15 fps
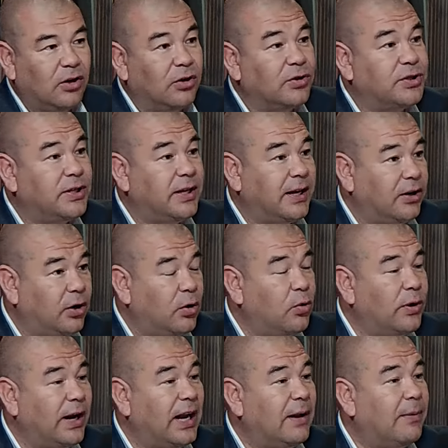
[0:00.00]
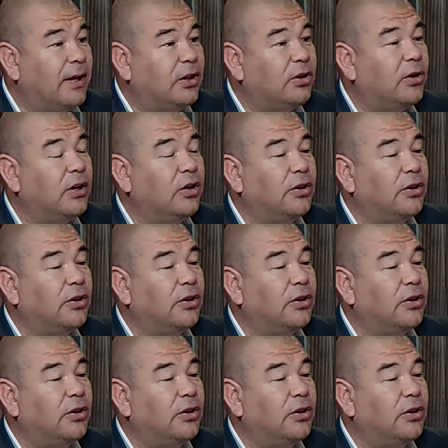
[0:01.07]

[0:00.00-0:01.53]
consideró un elemento de